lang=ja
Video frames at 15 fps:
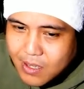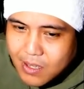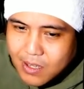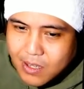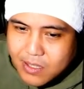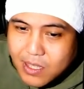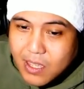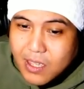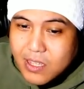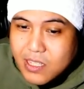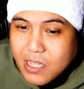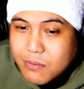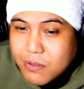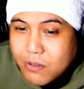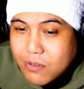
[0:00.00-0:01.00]
で
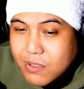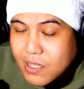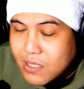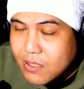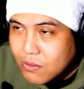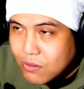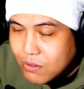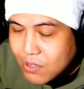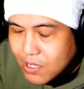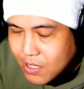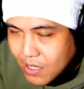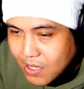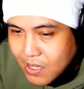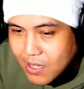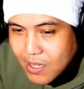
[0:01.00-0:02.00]
三郎さん残し
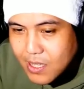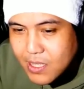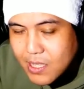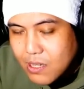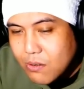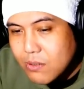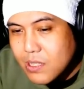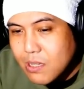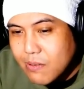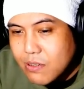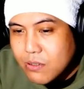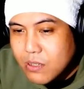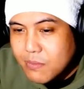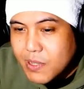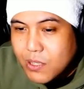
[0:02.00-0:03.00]
て太郎さんは
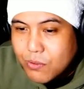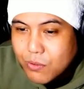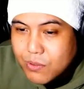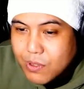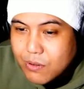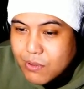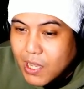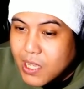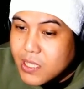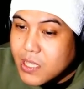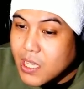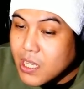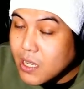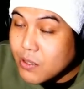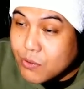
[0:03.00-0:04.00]
車でトンネルの反
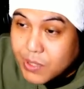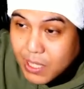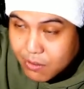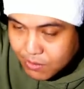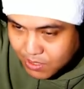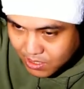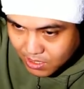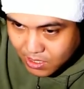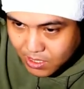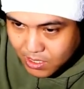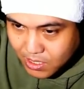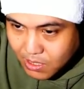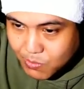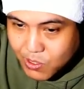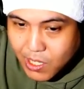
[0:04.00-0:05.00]
対側の出口
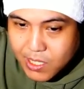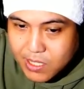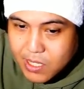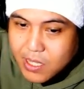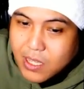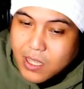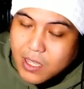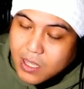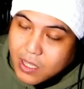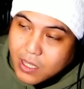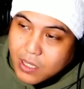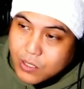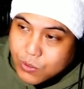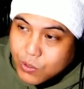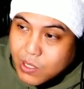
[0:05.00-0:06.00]
に向かって、
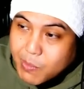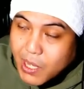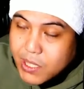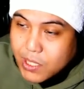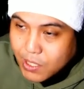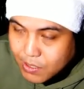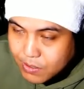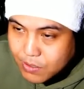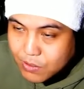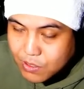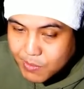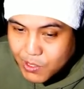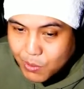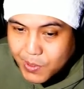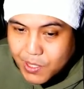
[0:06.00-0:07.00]
そこで待ってたんです、
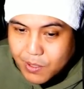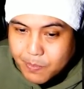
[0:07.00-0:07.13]
車止めて。